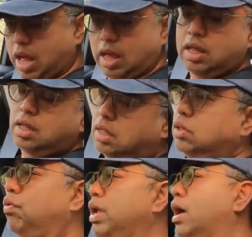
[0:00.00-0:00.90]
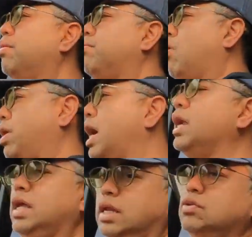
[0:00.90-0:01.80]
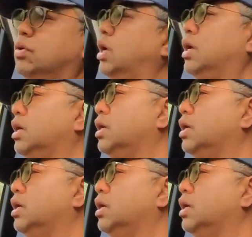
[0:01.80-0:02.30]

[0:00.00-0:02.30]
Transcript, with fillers: กว่าตัวนี้เบาะนั่งดีที่สุดเลย